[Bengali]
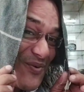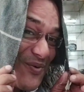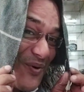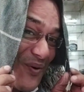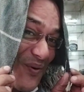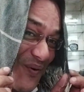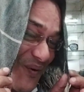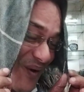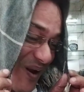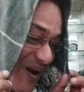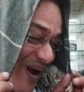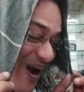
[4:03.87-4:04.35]

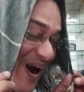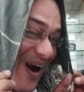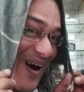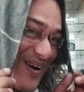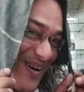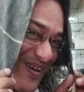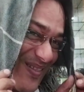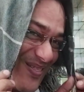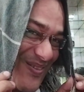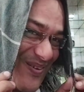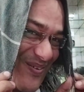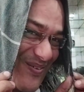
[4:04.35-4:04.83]
শোনো না
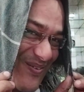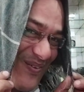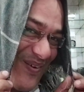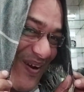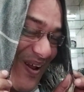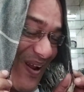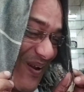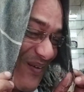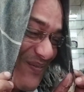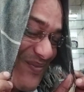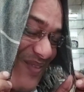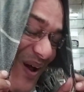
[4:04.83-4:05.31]
গান টান তো
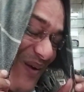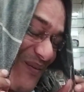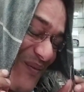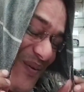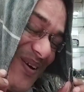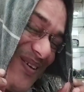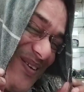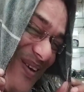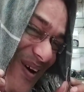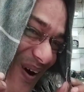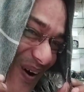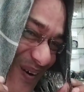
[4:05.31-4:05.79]
শোনালাম
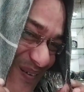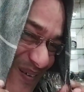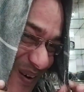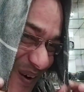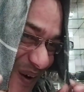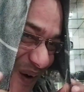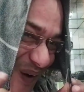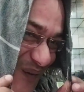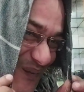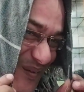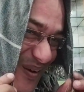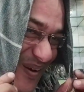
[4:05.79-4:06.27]
তারপরে যা
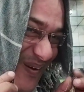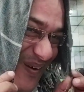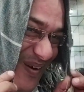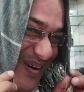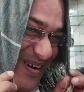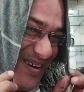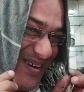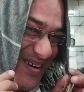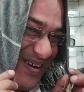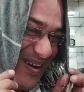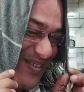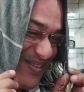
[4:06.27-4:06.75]
হবার হবে
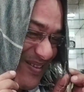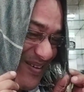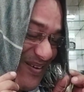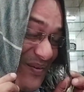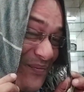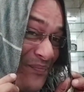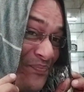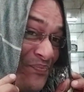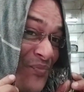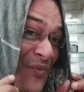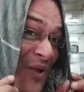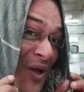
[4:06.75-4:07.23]
নয় ঠিক আছে
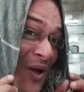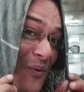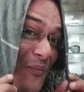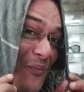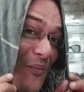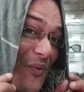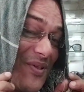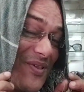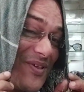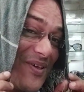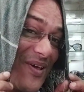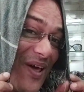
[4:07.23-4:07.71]

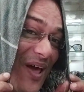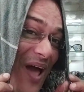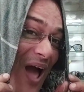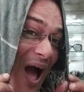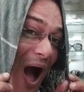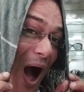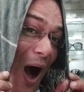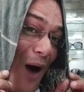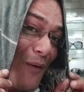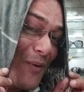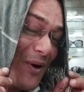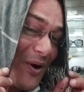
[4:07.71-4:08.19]
বলছি
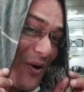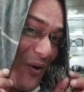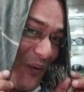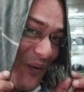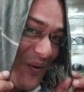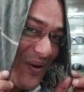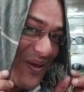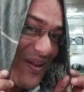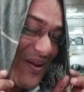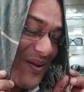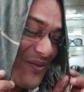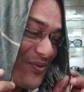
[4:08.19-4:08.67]
আমার
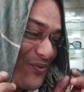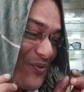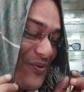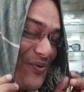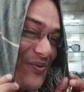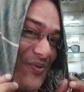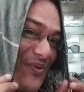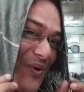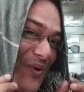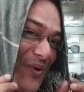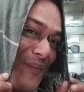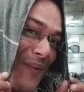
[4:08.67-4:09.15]
ঘরে না
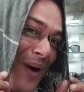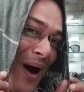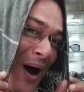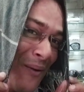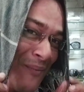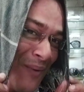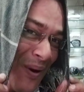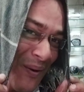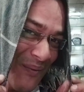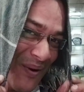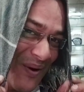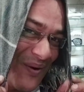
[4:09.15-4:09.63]
দুস্থ মা
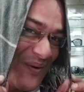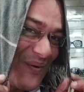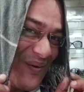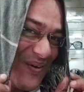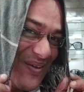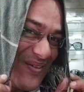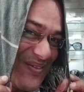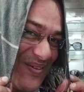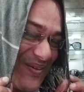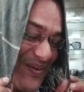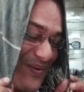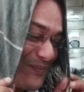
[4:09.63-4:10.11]
বাবা
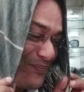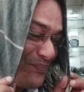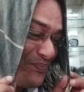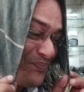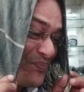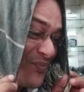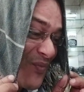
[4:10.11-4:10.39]
রয়েছে